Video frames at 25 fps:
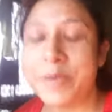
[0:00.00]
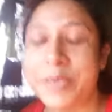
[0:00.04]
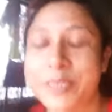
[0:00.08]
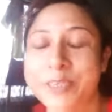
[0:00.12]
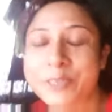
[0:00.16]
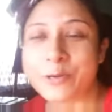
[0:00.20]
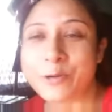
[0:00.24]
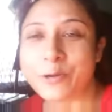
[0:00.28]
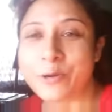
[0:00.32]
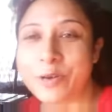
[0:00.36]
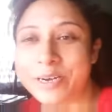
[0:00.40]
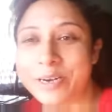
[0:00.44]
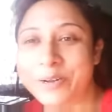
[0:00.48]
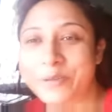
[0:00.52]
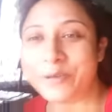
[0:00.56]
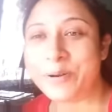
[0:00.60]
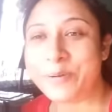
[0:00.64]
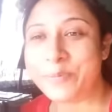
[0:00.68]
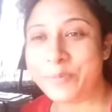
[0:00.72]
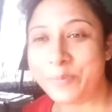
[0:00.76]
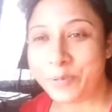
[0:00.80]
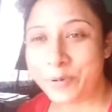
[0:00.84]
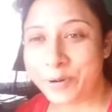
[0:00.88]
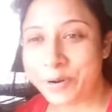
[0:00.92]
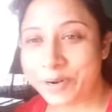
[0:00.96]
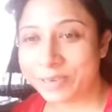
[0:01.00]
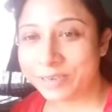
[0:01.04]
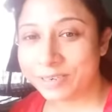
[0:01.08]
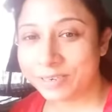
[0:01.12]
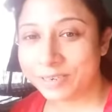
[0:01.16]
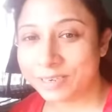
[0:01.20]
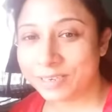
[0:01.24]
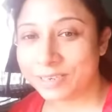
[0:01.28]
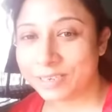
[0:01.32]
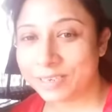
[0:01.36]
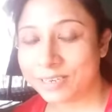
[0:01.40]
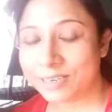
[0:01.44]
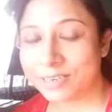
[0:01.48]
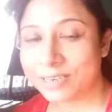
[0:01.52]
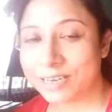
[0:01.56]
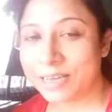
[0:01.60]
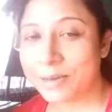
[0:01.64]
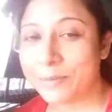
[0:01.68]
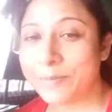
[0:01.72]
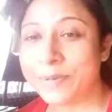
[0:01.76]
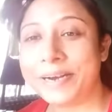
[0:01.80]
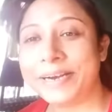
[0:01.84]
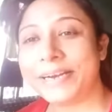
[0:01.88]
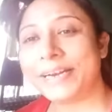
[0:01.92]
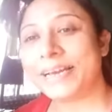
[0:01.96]
মিক্স করে নেওয়ার পর
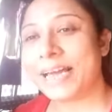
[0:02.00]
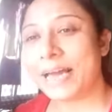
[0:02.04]
এবার